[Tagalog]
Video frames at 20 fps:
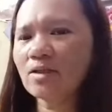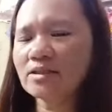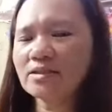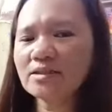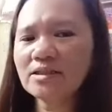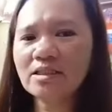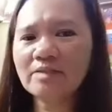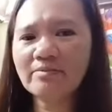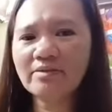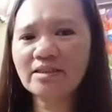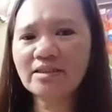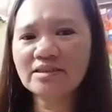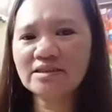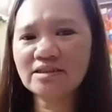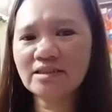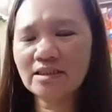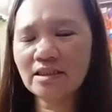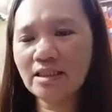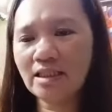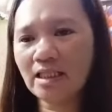lang din naman yan
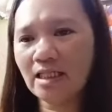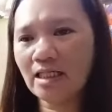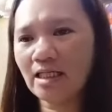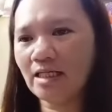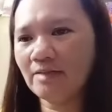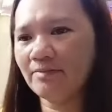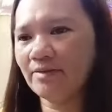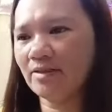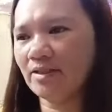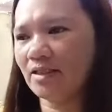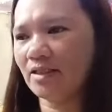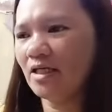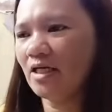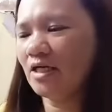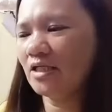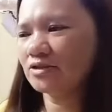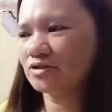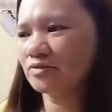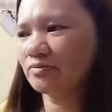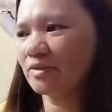sila nagkakamali.
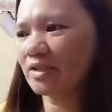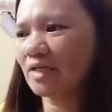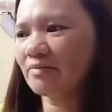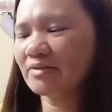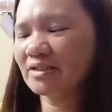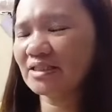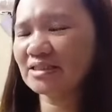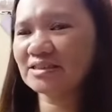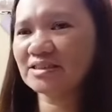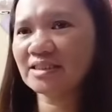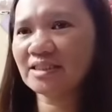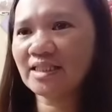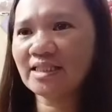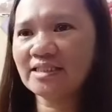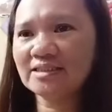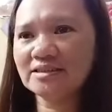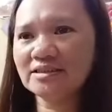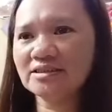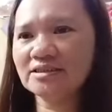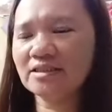So, marami kasing
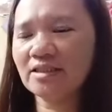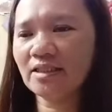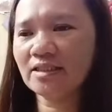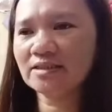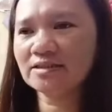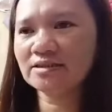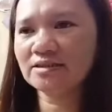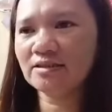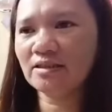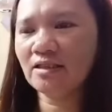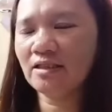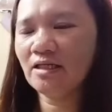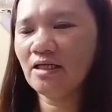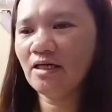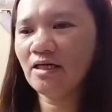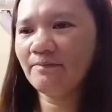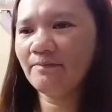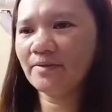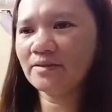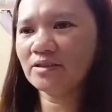cases guys na
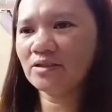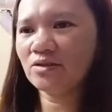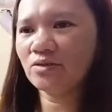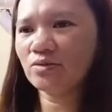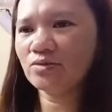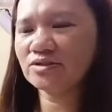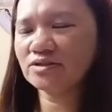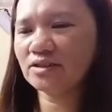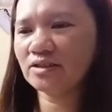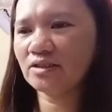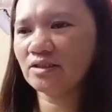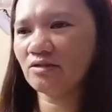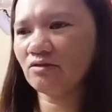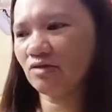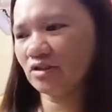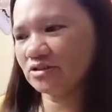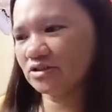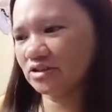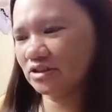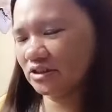pag nag-grocery ako
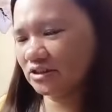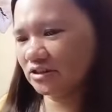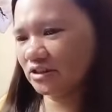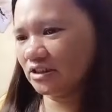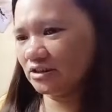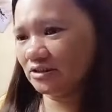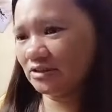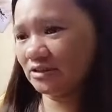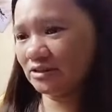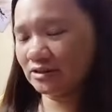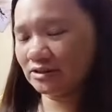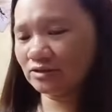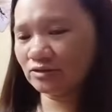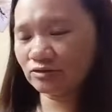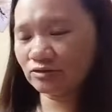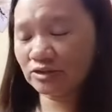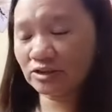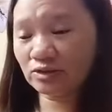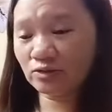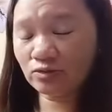at chinecheck
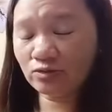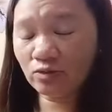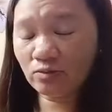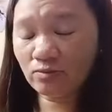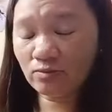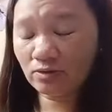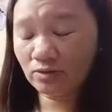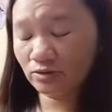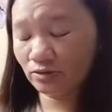yung dinodob,